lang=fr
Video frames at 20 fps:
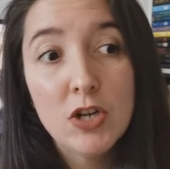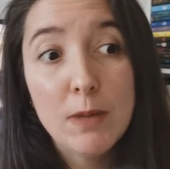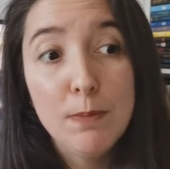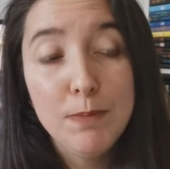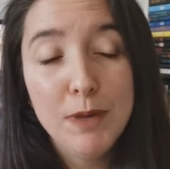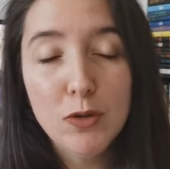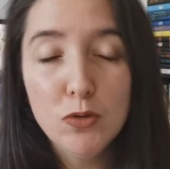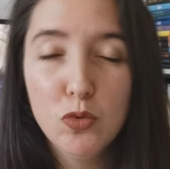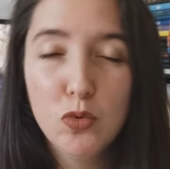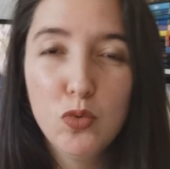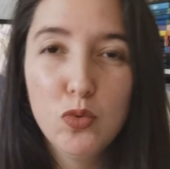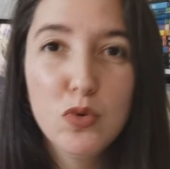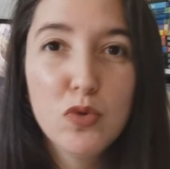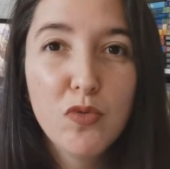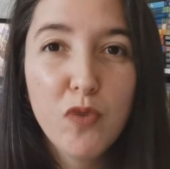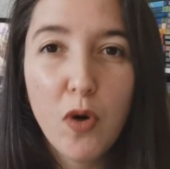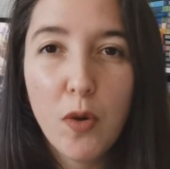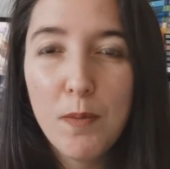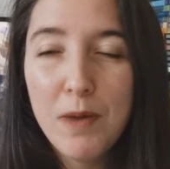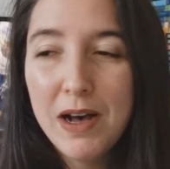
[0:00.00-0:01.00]
j'aime pas du tout
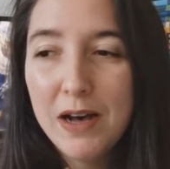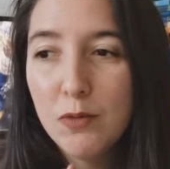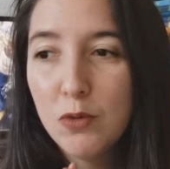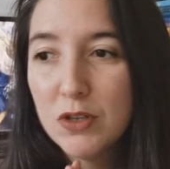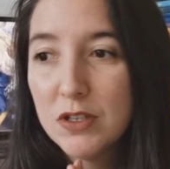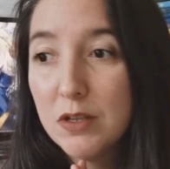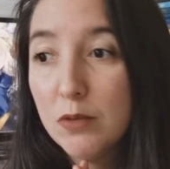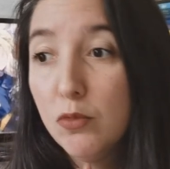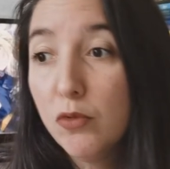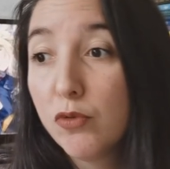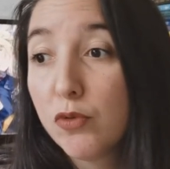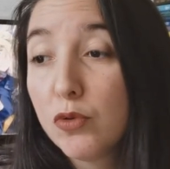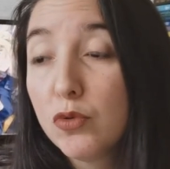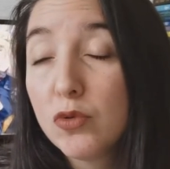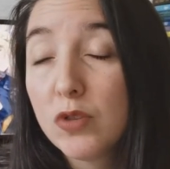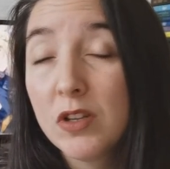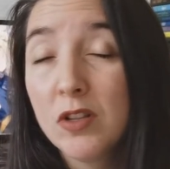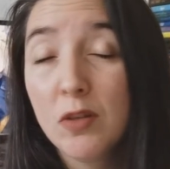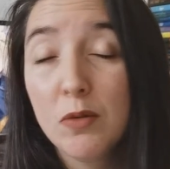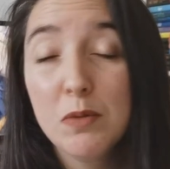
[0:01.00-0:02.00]
ce format, moi ça me
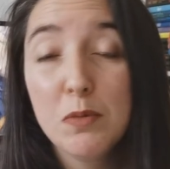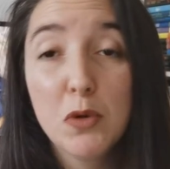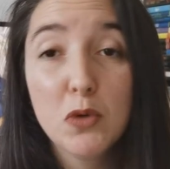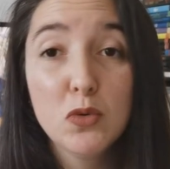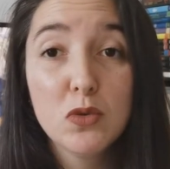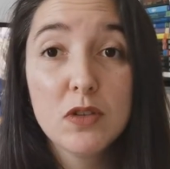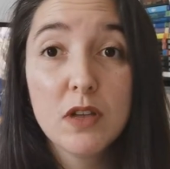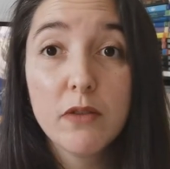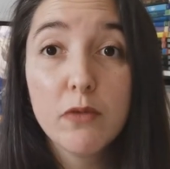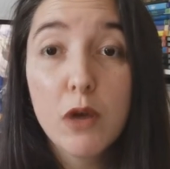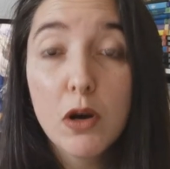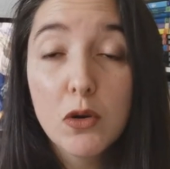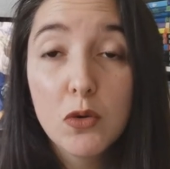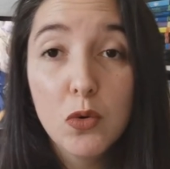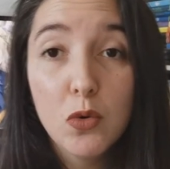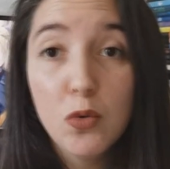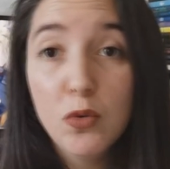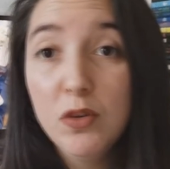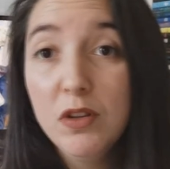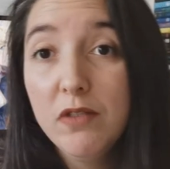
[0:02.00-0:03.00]
frustre énormément de savoir
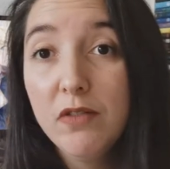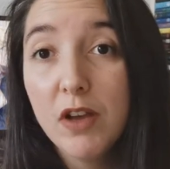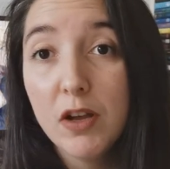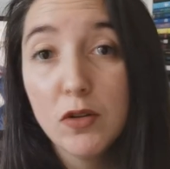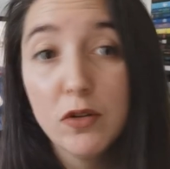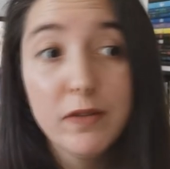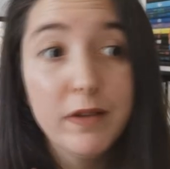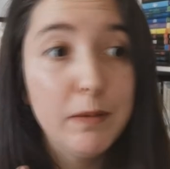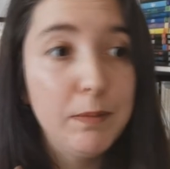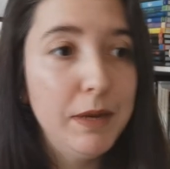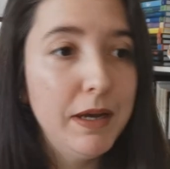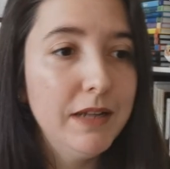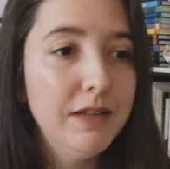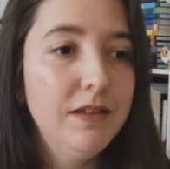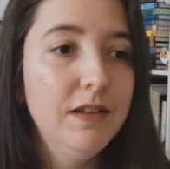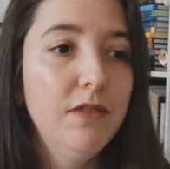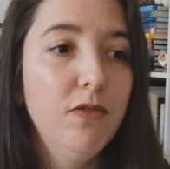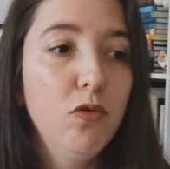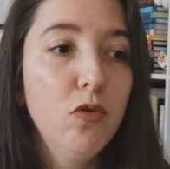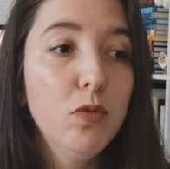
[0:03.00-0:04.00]
que l'univers ne va pas
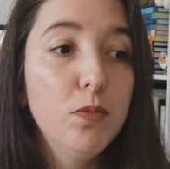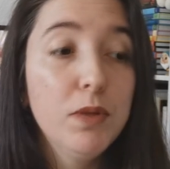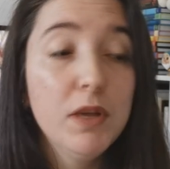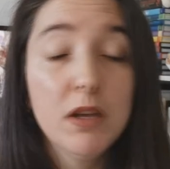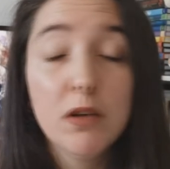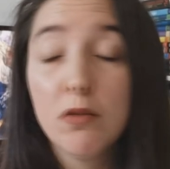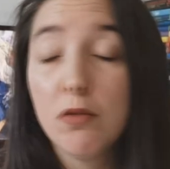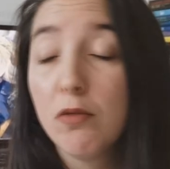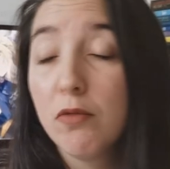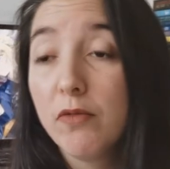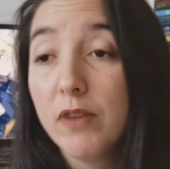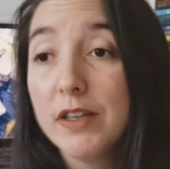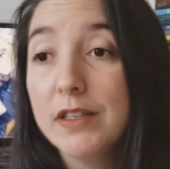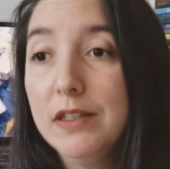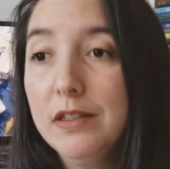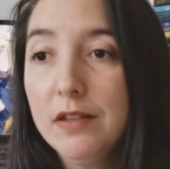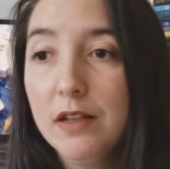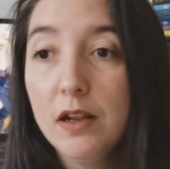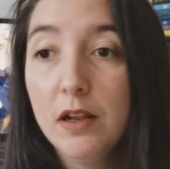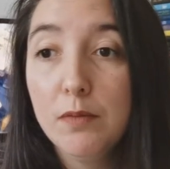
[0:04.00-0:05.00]
être développé, que l'on va
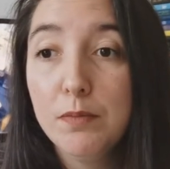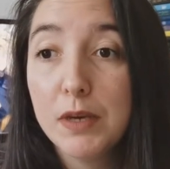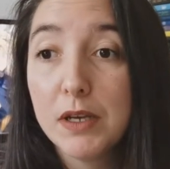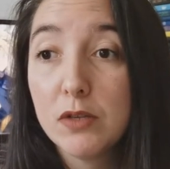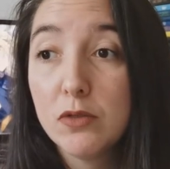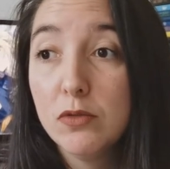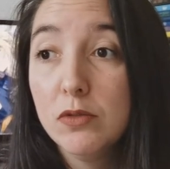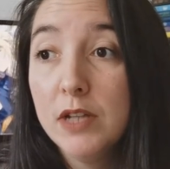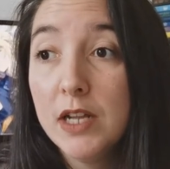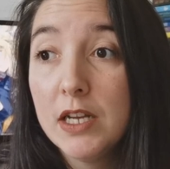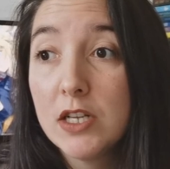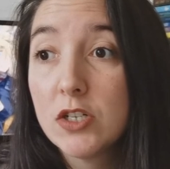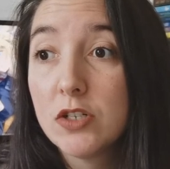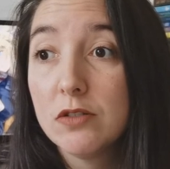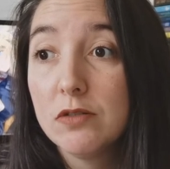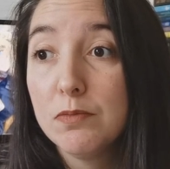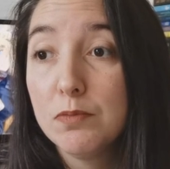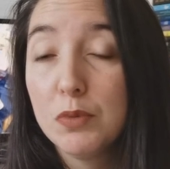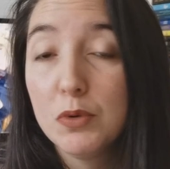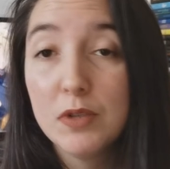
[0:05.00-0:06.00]
quitter les
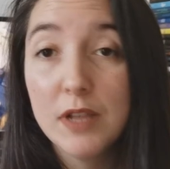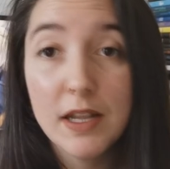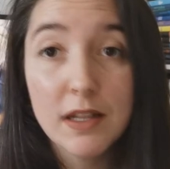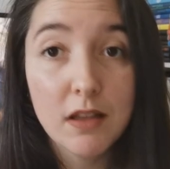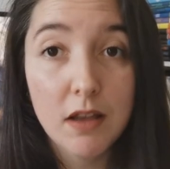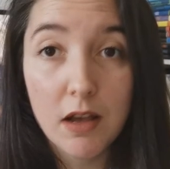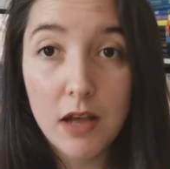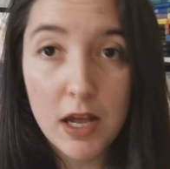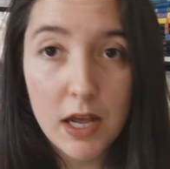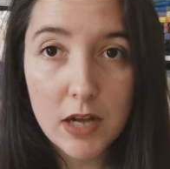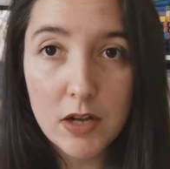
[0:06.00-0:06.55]
personnages peut-être